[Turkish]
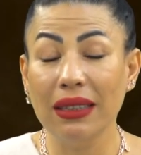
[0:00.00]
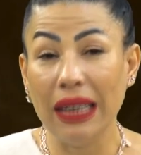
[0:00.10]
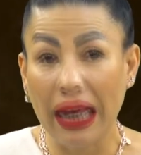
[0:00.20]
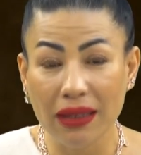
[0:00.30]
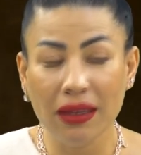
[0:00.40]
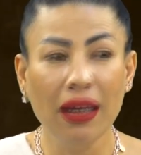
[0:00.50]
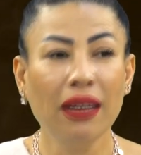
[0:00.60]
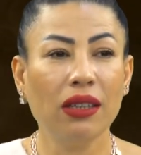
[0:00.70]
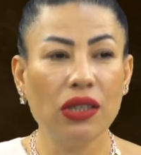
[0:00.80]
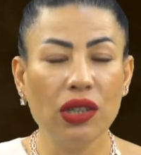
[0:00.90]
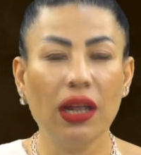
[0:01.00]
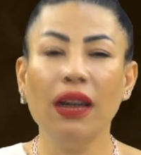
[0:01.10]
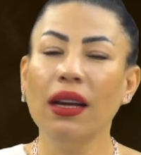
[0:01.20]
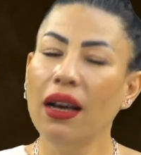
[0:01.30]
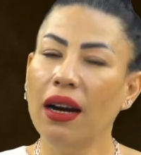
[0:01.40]
diyen
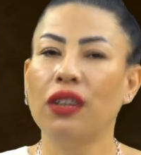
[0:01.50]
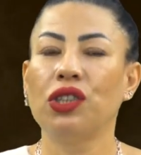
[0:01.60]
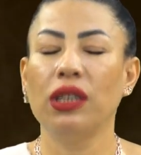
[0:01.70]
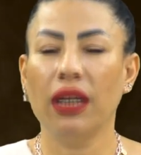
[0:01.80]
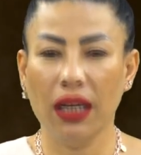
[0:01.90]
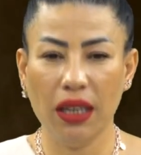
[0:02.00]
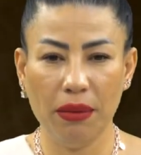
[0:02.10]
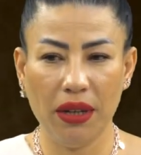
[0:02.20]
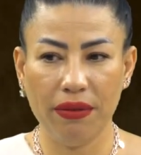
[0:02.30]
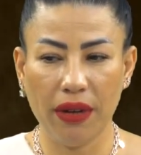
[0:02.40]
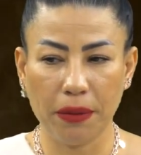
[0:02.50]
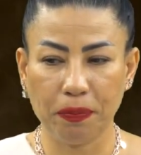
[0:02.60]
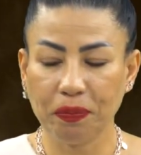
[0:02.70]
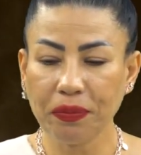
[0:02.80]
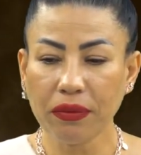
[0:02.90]
kişiler aşkı yakalayabilir efendim.